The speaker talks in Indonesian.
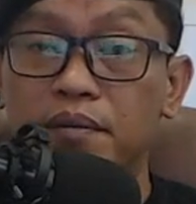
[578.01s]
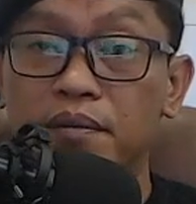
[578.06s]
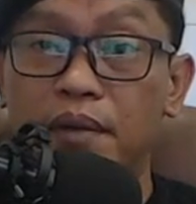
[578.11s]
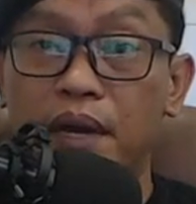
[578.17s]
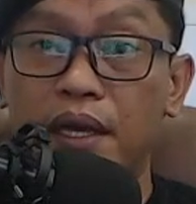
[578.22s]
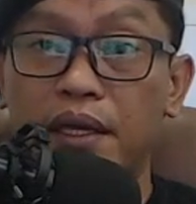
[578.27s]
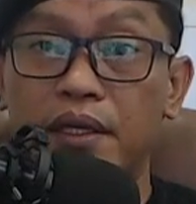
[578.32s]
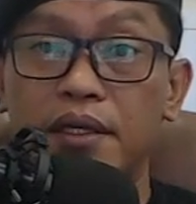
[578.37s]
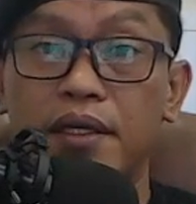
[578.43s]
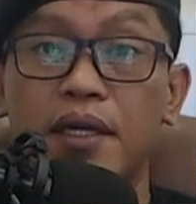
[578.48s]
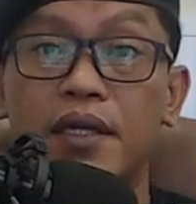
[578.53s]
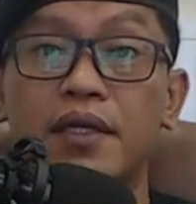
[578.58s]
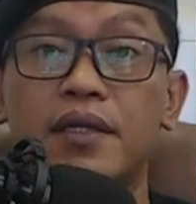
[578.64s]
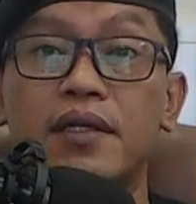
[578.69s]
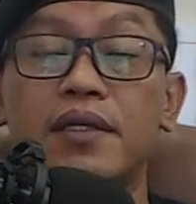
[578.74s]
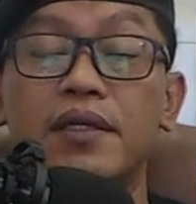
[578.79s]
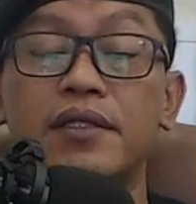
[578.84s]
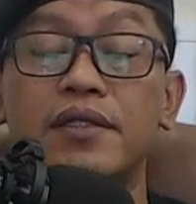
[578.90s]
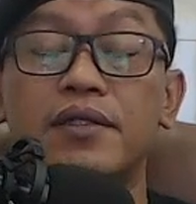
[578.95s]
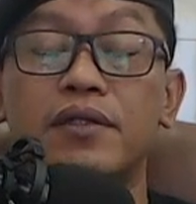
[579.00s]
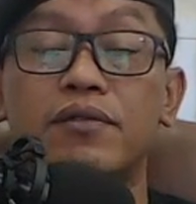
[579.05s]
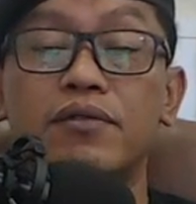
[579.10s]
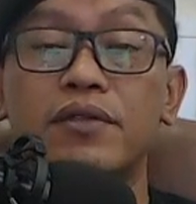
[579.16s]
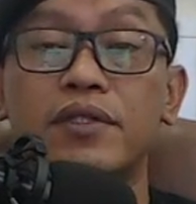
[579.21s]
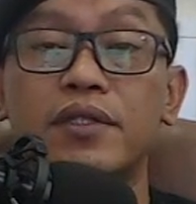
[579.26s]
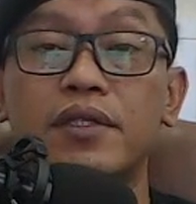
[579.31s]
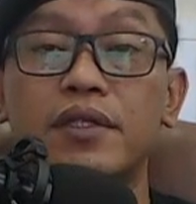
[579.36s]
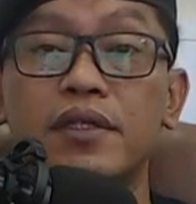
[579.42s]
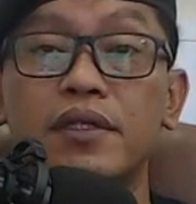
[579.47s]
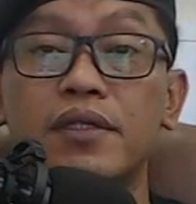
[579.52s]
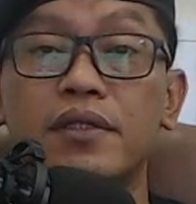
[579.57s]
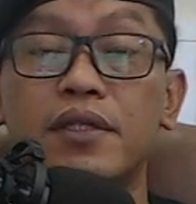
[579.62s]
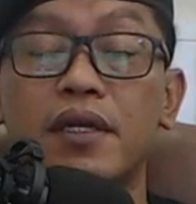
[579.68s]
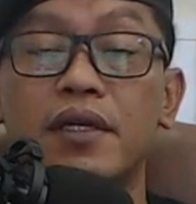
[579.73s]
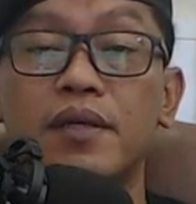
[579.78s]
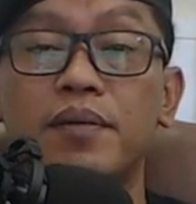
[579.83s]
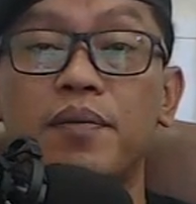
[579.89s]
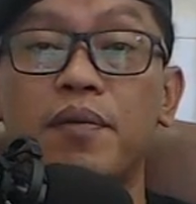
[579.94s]
baik yang di institusi
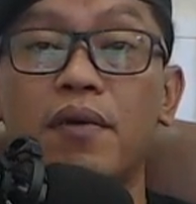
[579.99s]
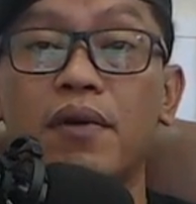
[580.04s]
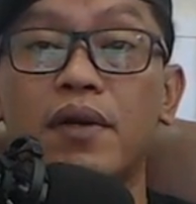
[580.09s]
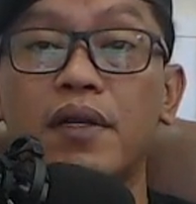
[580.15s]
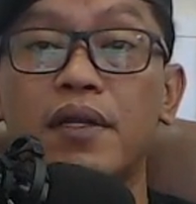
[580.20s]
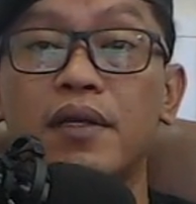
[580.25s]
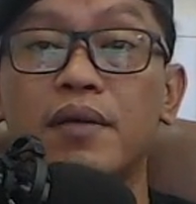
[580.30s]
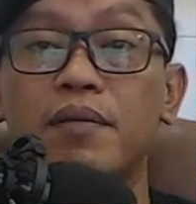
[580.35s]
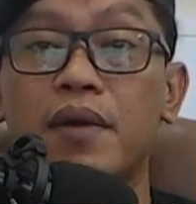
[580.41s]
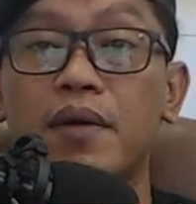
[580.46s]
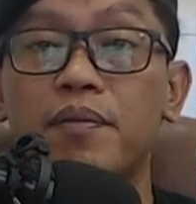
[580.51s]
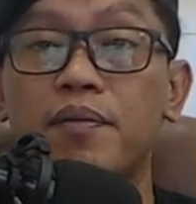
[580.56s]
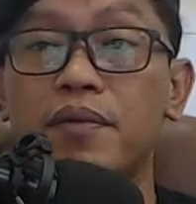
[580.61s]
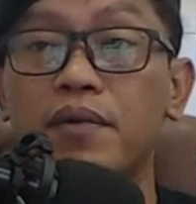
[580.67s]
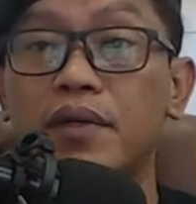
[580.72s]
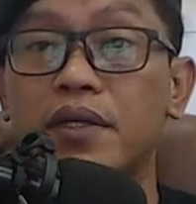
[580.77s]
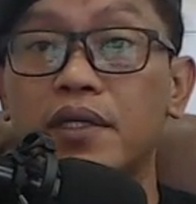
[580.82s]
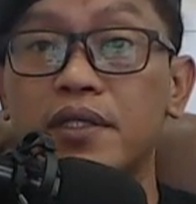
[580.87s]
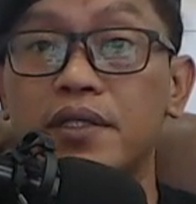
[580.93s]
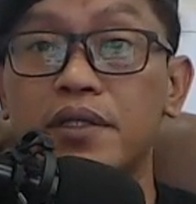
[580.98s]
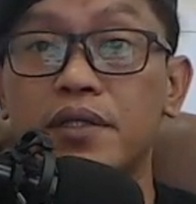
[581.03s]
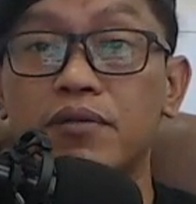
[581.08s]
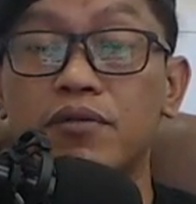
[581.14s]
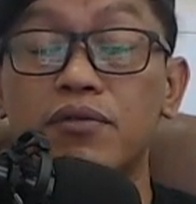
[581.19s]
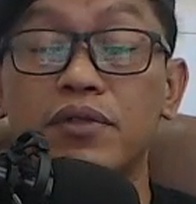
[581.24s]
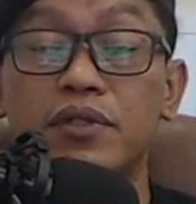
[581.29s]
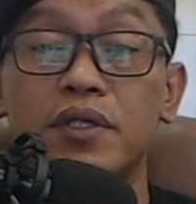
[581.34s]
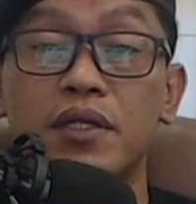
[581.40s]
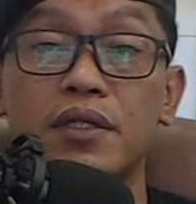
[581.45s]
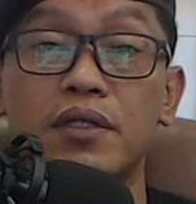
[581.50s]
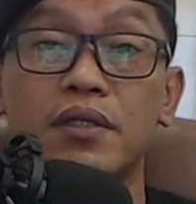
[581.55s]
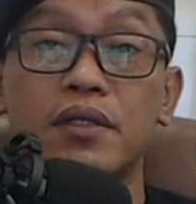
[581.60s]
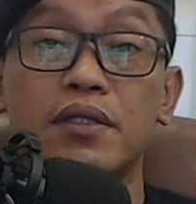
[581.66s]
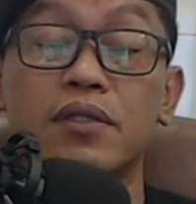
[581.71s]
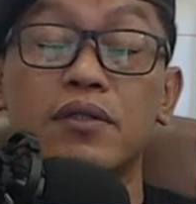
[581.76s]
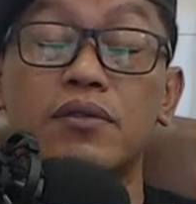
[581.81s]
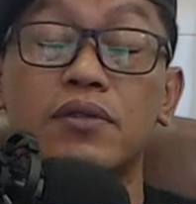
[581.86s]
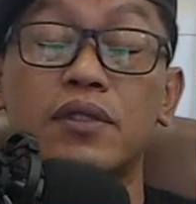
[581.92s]
TNI Polri maupun
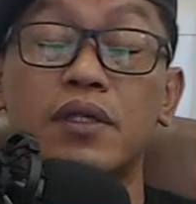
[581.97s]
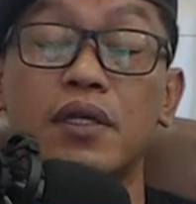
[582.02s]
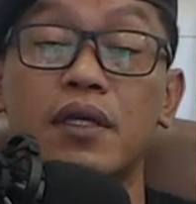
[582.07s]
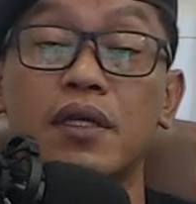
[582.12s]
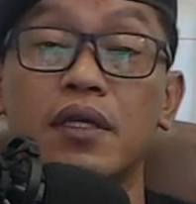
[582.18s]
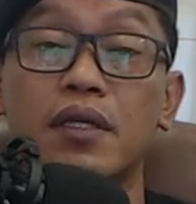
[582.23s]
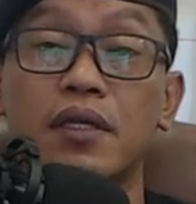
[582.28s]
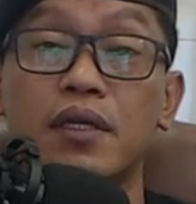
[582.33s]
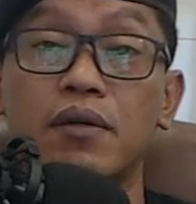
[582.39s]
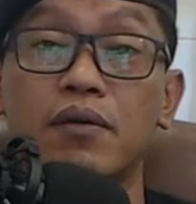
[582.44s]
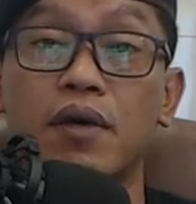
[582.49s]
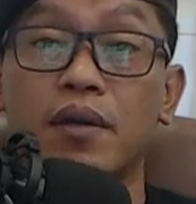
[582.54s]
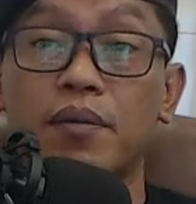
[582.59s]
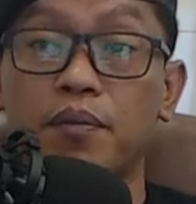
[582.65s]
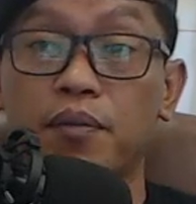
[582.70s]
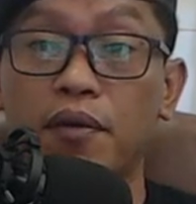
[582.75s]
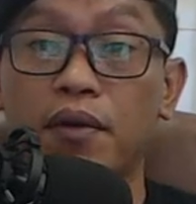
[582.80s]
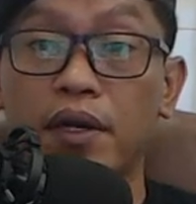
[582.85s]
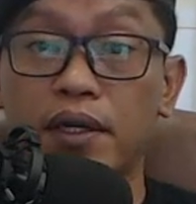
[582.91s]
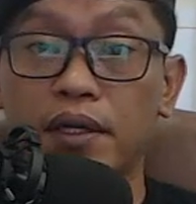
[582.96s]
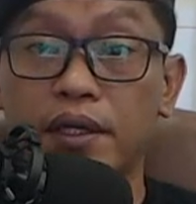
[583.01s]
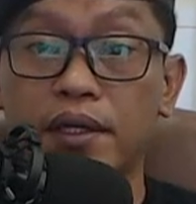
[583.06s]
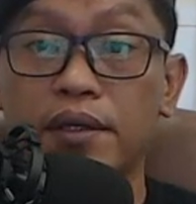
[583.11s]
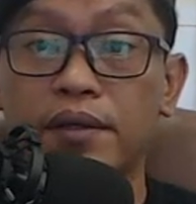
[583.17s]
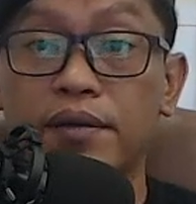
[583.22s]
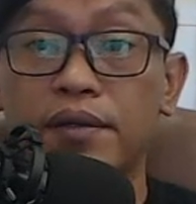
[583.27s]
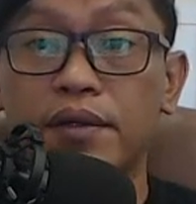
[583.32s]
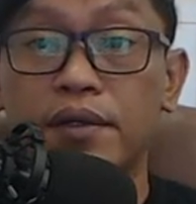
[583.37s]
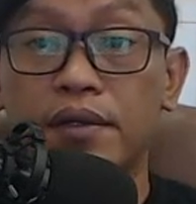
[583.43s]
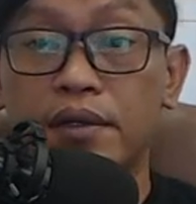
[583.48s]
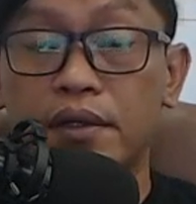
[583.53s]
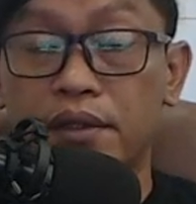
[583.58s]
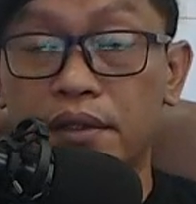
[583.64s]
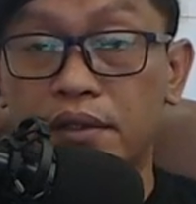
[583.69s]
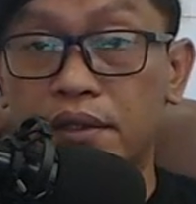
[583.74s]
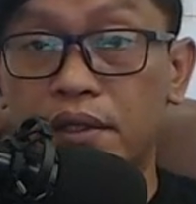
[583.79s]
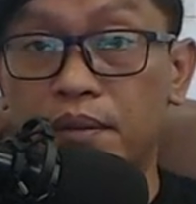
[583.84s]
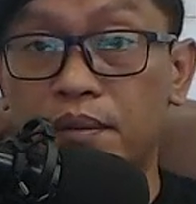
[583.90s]
institusi-institusi di luar Polri.
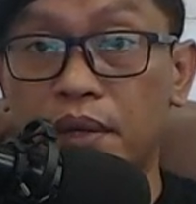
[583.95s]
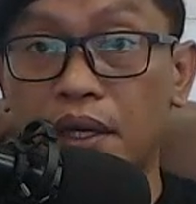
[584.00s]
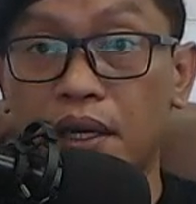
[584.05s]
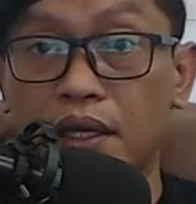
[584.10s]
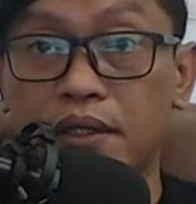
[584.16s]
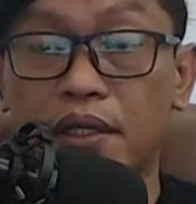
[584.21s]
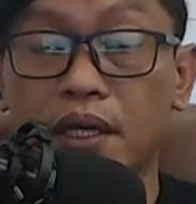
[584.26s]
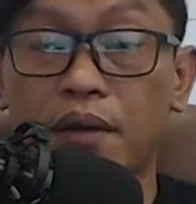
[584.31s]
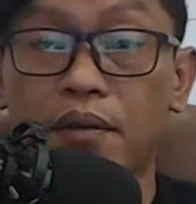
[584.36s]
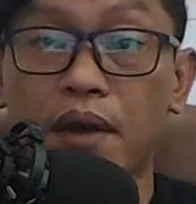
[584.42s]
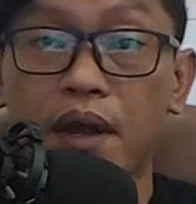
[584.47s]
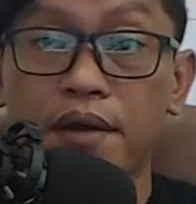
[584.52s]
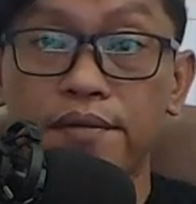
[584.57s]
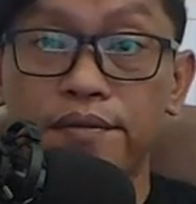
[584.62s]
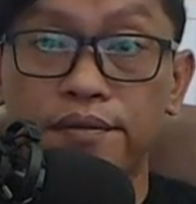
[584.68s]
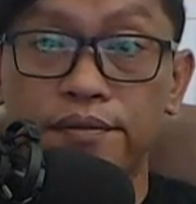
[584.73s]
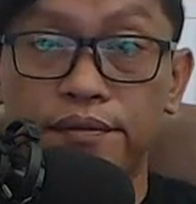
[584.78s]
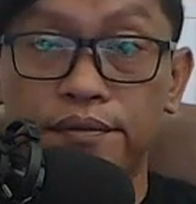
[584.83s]
Terima kasih kawan.